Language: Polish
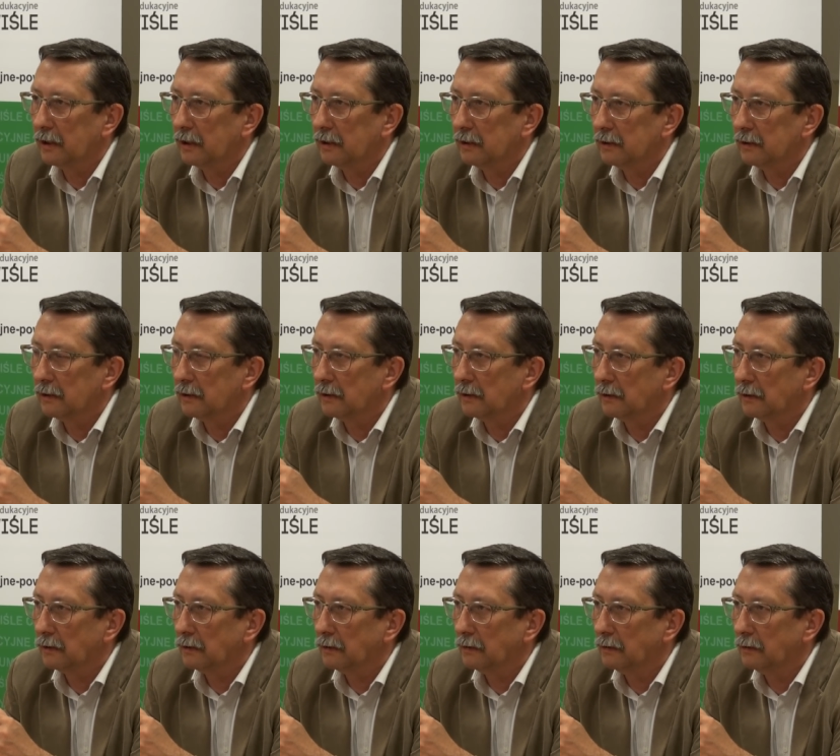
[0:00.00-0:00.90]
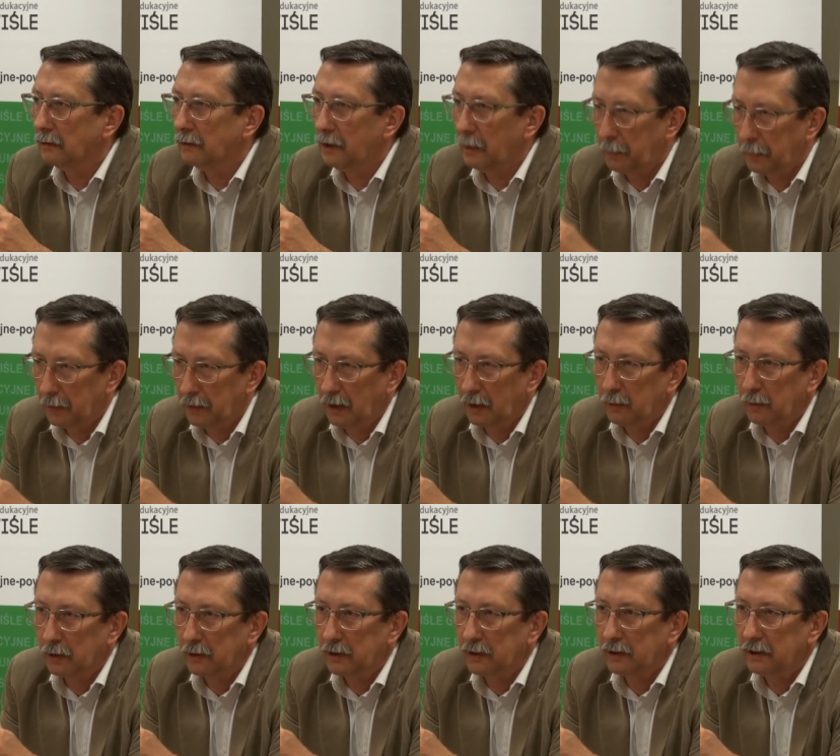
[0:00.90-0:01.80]
y,
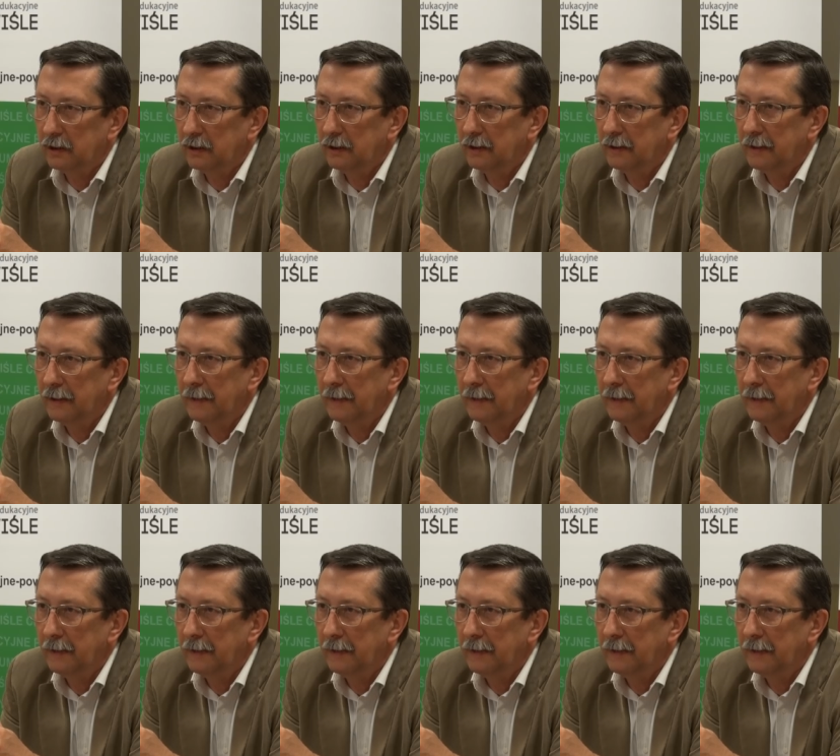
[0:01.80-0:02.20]
niepodległości,